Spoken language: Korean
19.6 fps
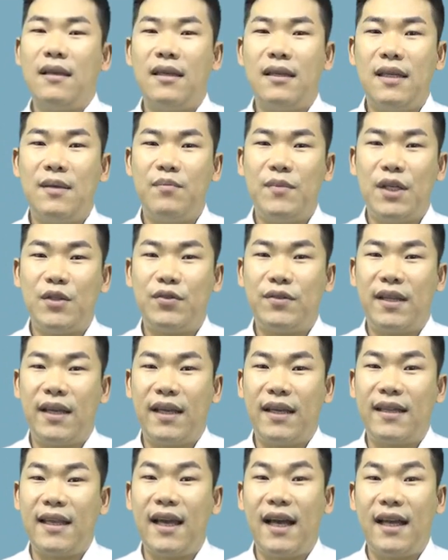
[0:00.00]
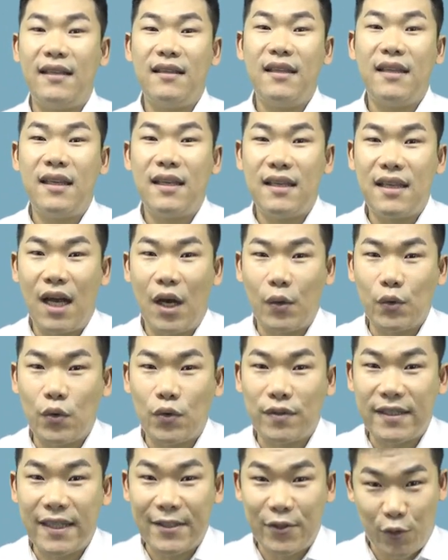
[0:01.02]
임대주택에 대한
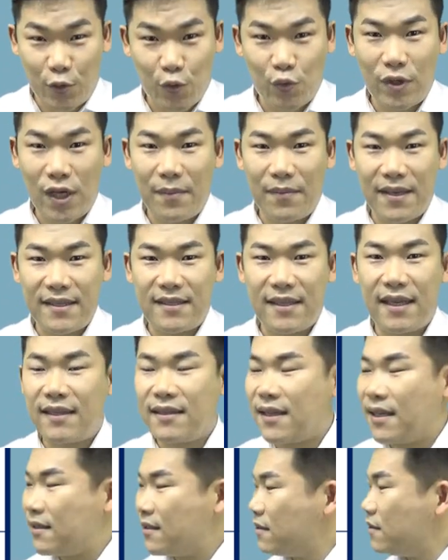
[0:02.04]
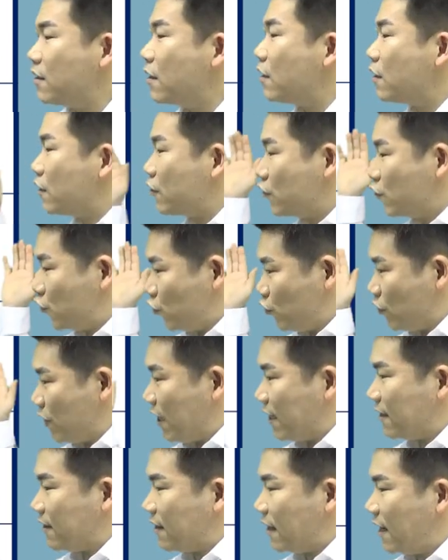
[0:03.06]
양도세 중과배제 혜택은
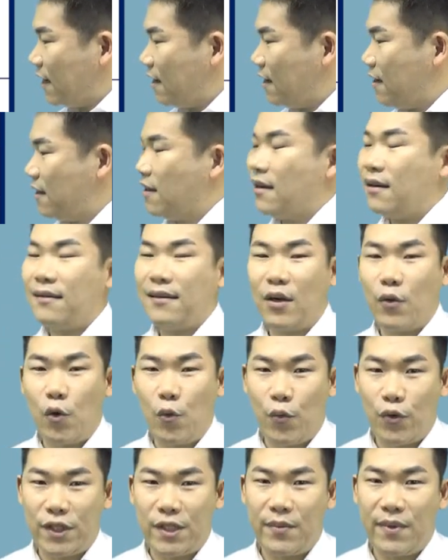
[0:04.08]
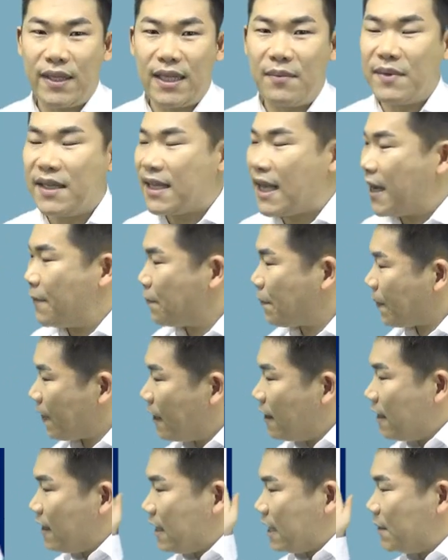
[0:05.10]
주겠다라고 보시면 됩니다.
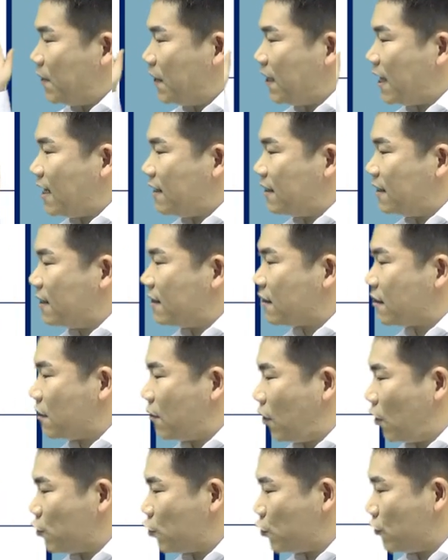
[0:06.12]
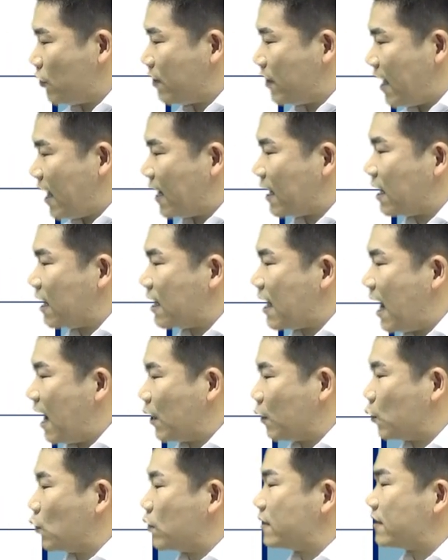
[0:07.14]
이번에는 거주주택
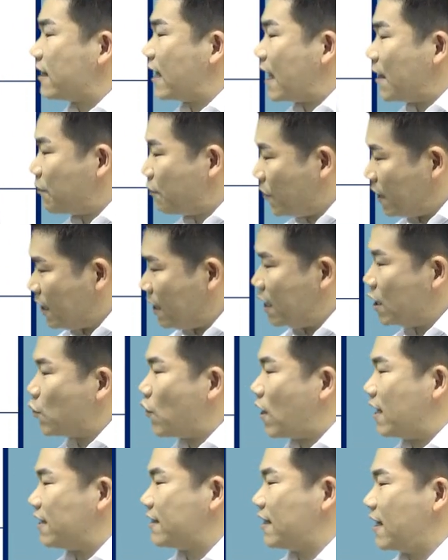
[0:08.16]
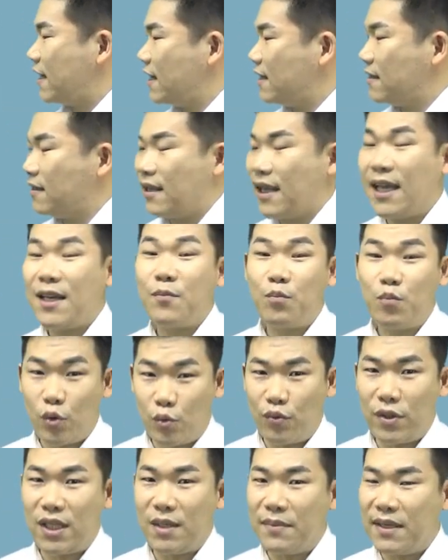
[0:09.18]
양도세 비과세 혜택
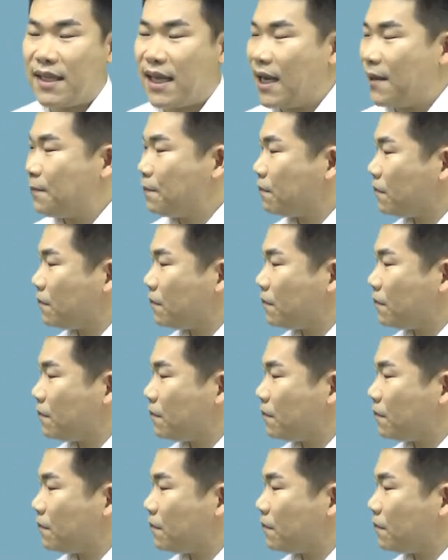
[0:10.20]
부분입니다.